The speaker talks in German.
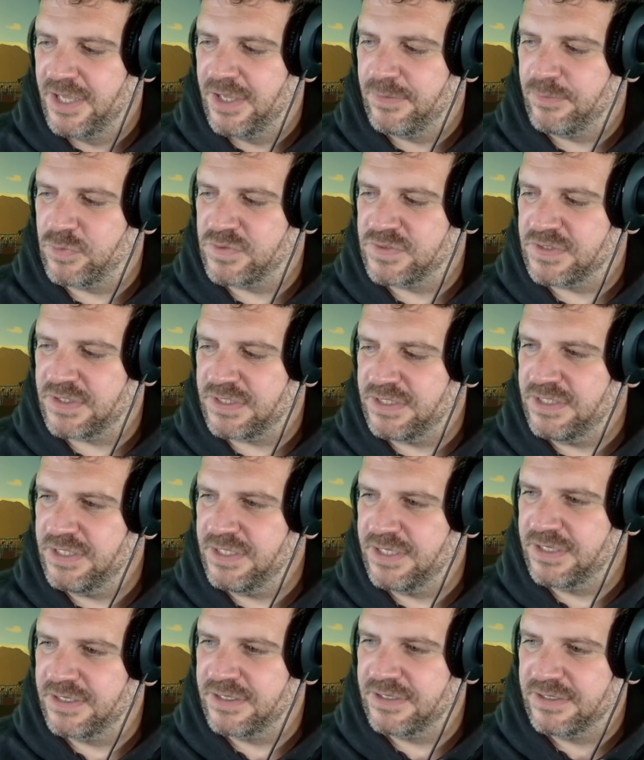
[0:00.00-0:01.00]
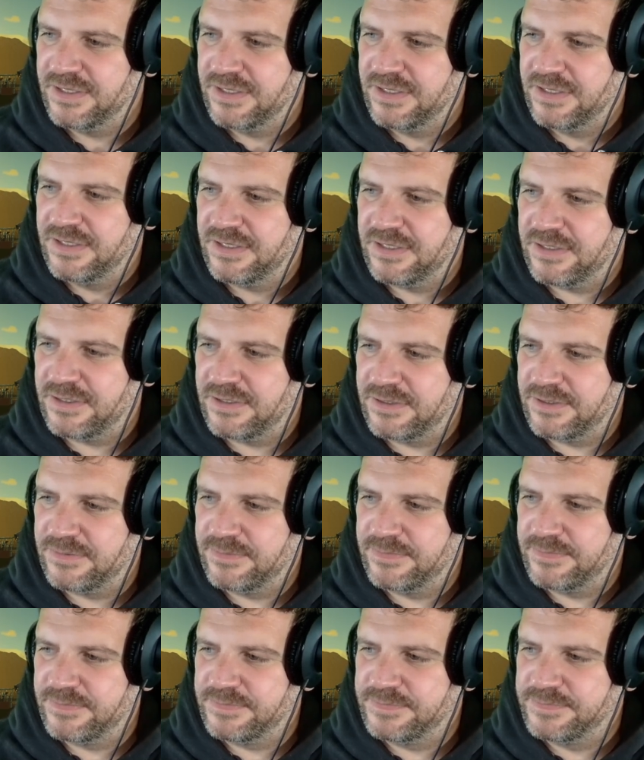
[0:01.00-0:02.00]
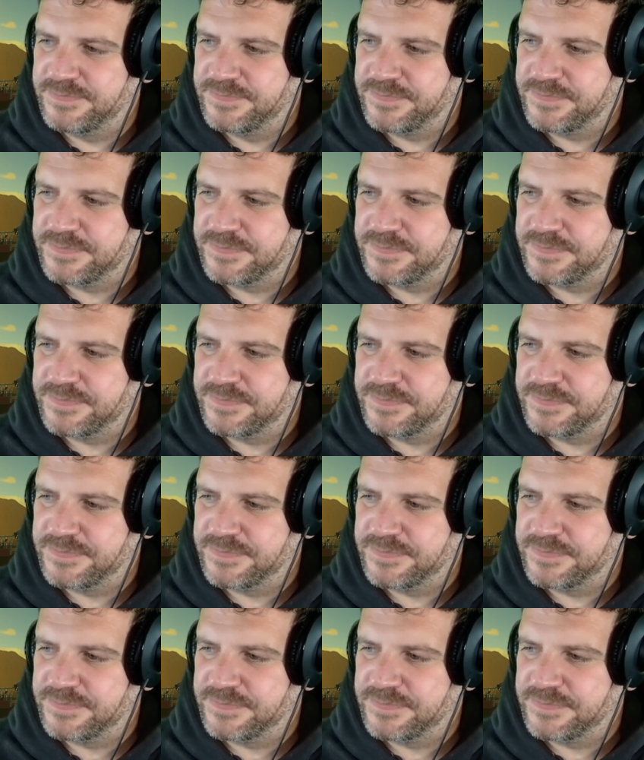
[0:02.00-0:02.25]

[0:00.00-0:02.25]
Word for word: Mosaik. Ähm,